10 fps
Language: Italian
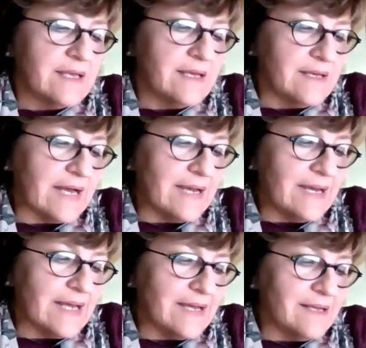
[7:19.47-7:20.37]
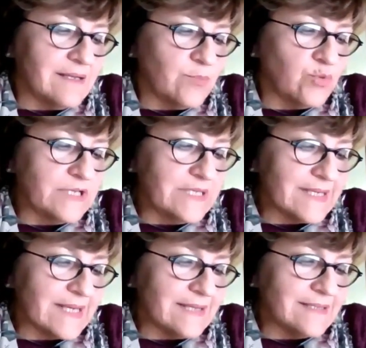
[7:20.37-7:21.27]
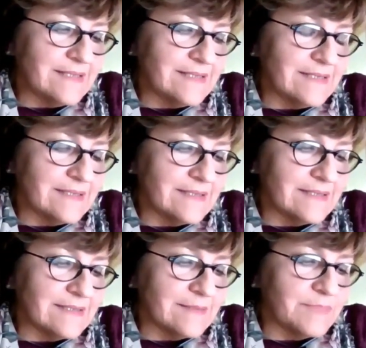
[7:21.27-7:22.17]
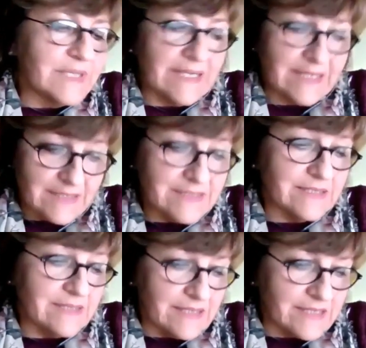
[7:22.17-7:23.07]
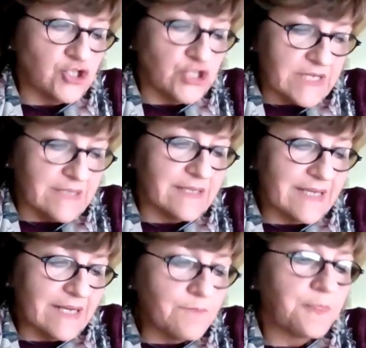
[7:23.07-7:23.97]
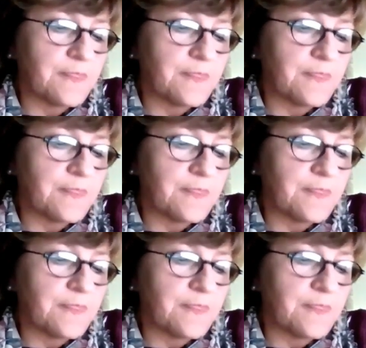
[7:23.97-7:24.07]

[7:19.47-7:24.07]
eh, alla eh, politica di, della crisi energetica